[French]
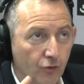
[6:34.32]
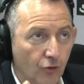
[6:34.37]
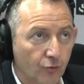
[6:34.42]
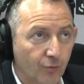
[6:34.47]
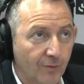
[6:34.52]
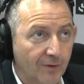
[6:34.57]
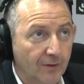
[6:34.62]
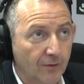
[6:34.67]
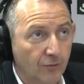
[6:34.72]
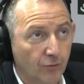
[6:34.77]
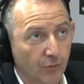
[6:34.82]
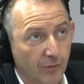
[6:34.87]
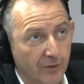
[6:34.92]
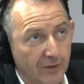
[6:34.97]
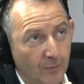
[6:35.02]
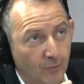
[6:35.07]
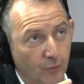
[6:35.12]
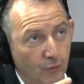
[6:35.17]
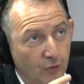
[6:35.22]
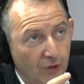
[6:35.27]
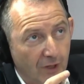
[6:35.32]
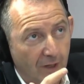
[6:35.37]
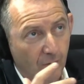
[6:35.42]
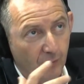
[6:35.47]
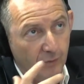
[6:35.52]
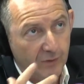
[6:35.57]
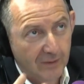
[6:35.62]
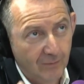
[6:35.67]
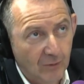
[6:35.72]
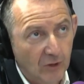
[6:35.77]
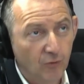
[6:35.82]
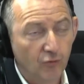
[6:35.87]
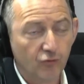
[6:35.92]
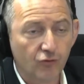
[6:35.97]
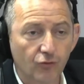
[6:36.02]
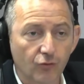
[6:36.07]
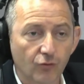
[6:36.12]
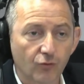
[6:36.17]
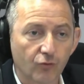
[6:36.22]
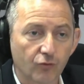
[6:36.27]
aujourd'hui sur des budgets en
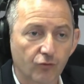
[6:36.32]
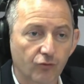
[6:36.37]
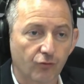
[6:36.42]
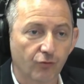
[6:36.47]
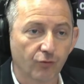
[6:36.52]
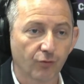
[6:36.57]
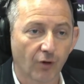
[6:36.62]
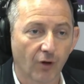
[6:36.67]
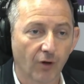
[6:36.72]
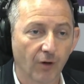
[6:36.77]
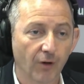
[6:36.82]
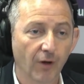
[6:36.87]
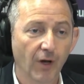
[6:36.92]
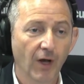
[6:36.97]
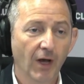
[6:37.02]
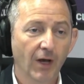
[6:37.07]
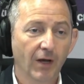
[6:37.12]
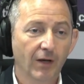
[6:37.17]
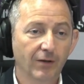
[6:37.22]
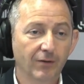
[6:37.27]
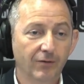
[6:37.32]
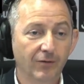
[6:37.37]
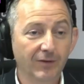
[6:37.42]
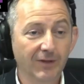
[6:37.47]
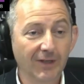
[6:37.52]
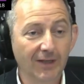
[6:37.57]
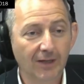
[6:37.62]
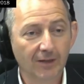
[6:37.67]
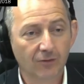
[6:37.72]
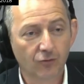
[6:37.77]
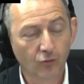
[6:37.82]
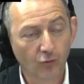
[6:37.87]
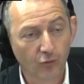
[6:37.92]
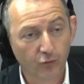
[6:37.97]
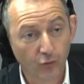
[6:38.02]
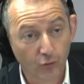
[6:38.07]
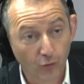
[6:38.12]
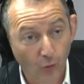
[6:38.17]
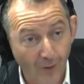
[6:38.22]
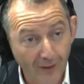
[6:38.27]
diminution, sur des
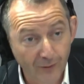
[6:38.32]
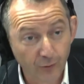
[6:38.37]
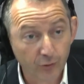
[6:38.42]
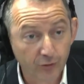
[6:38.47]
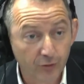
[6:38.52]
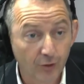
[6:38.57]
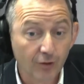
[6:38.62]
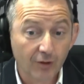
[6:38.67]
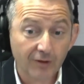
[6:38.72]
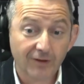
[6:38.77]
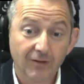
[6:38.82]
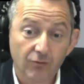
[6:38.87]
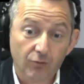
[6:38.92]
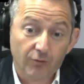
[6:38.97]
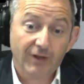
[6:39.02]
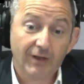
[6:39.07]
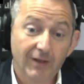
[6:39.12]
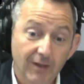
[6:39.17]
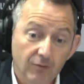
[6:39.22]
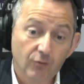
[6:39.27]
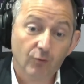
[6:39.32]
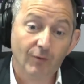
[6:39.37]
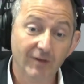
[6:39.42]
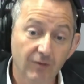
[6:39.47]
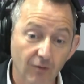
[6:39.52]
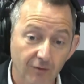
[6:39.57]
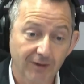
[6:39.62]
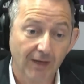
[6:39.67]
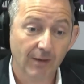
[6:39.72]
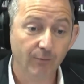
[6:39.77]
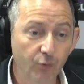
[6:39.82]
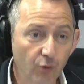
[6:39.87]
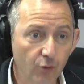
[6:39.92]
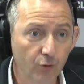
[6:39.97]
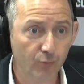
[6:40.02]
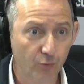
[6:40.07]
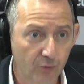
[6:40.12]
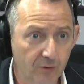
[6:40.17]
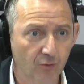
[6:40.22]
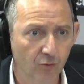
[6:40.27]
questions de droits d'auteur qui sont des questions essentielles
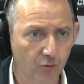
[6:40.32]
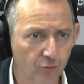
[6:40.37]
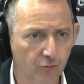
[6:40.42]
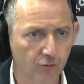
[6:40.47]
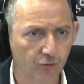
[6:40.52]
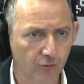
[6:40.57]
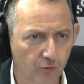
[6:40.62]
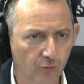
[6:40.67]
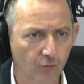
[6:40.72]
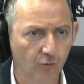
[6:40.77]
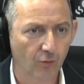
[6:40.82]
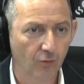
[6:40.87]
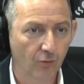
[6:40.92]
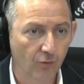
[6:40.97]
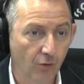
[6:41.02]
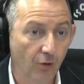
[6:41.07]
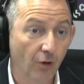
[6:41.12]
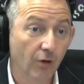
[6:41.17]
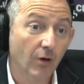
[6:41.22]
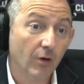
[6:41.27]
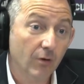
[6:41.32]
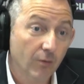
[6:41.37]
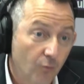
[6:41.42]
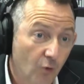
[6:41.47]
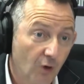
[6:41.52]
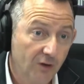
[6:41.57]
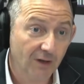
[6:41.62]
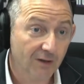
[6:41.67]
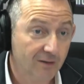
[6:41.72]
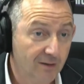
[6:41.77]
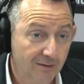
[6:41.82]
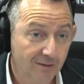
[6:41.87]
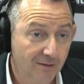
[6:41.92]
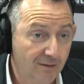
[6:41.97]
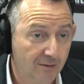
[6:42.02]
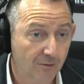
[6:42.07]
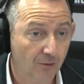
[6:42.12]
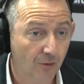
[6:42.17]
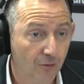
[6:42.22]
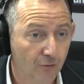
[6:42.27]
pour eux, puisque ce sont leurs moyens
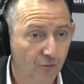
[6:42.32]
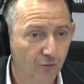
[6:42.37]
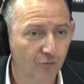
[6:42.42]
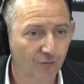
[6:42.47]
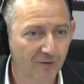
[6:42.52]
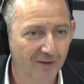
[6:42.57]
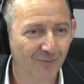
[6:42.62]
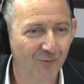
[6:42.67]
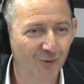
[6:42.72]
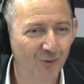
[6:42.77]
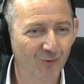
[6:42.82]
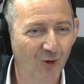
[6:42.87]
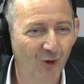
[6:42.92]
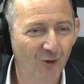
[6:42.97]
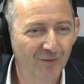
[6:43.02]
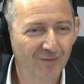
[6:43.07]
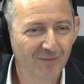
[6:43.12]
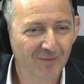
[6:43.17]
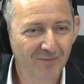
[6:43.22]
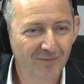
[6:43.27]
d'existence, tout simplement.